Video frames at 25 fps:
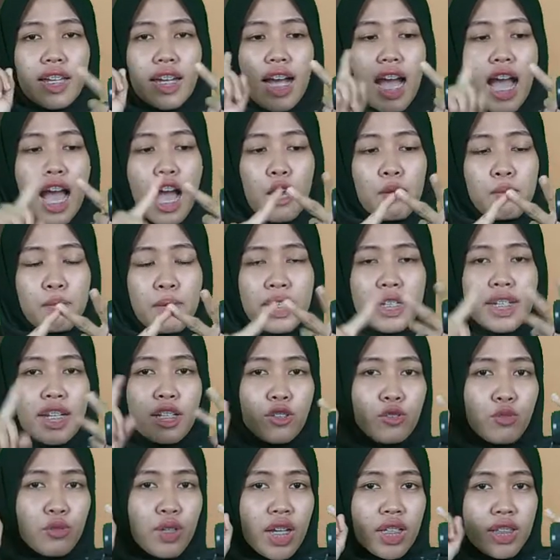yang aman
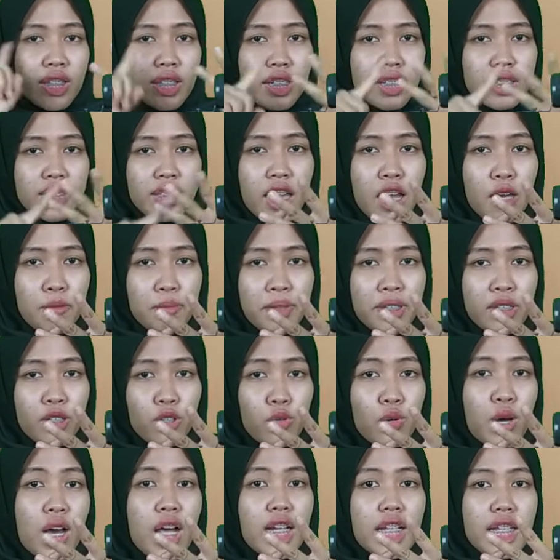dan juga terjamin
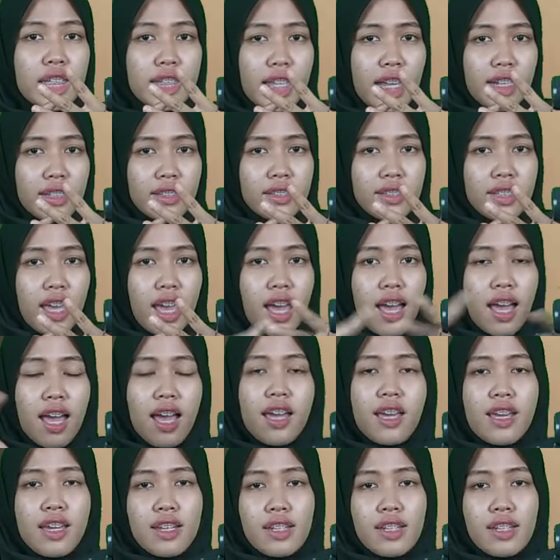kualitasnya.